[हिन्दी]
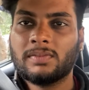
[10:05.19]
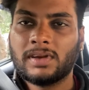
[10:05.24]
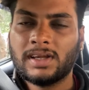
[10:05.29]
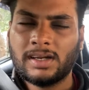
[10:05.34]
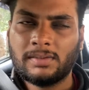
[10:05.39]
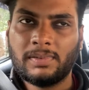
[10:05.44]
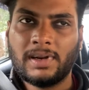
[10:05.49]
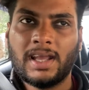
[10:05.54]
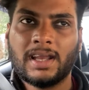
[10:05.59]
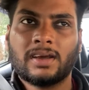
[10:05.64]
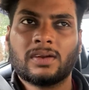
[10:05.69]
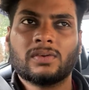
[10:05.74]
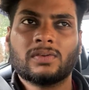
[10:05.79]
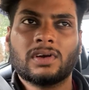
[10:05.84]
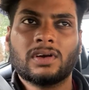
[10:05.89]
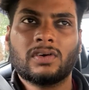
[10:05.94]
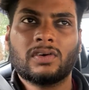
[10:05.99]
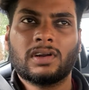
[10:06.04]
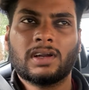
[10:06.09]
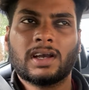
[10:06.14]
आपका रिप्लाई
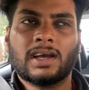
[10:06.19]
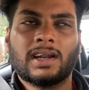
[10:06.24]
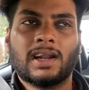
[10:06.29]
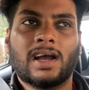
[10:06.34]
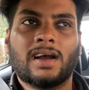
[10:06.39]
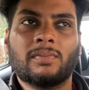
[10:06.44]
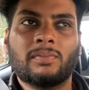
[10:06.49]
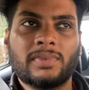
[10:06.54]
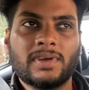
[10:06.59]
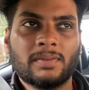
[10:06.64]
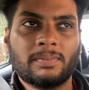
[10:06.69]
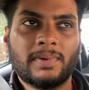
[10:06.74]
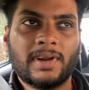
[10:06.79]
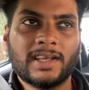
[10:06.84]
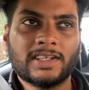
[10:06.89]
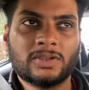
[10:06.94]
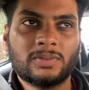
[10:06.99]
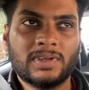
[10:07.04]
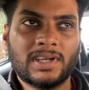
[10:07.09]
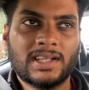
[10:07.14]
करूंगा और अगर आप भी अपना
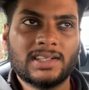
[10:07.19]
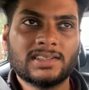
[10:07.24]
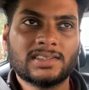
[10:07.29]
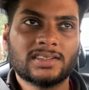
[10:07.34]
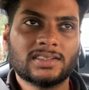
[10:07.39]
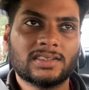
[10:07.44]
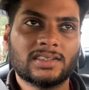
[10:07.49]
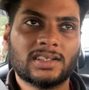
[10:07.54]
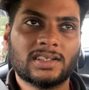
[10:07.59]
एक्सपीरियंस